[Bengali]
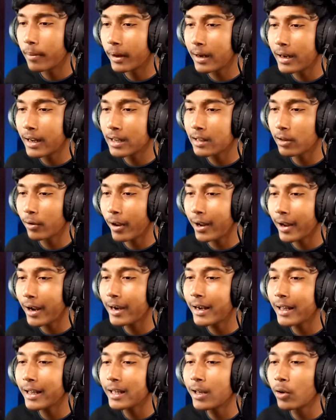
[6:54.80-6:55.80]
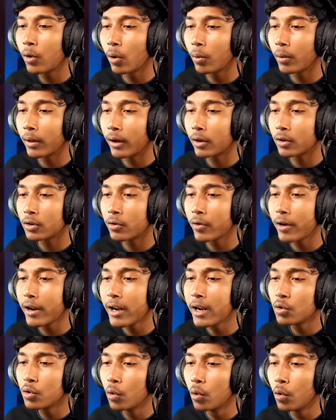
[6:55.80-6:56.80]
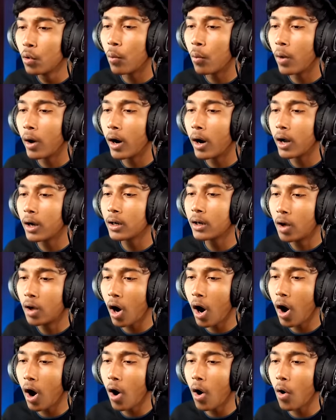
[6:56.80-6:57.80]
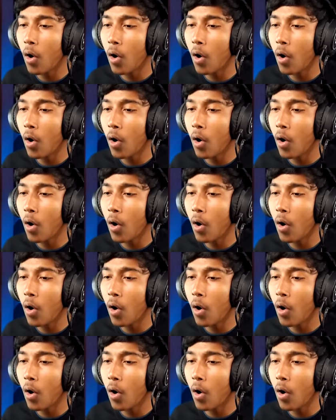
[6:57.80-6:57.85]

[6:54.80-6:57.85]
ভাই ঠিক আছে ভাই এই গাড়িটাকে কি করবো দেখো থ্রি টু ওয়ান গো